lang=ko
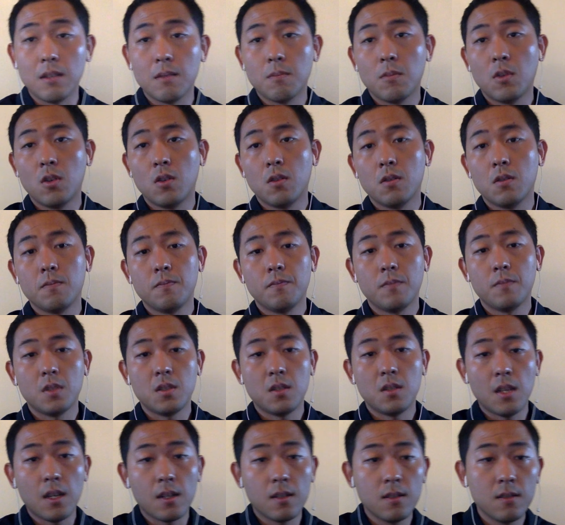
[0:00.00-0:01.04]
뭐
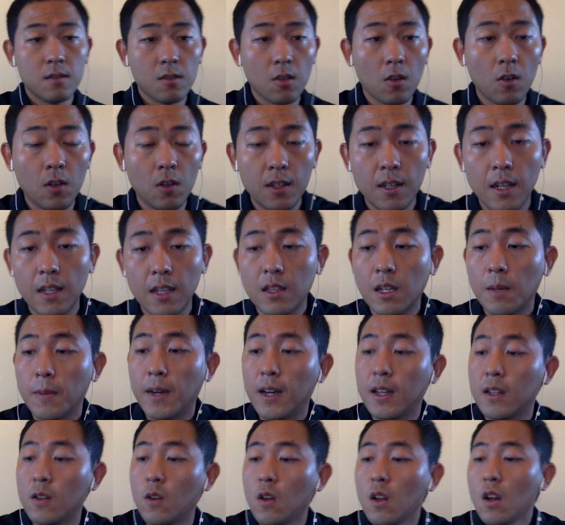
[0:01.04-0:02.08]
책은 써놨긴
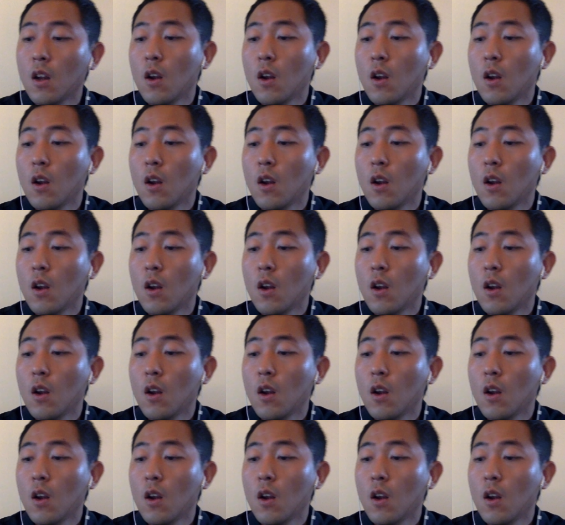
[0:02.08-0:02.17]
했다만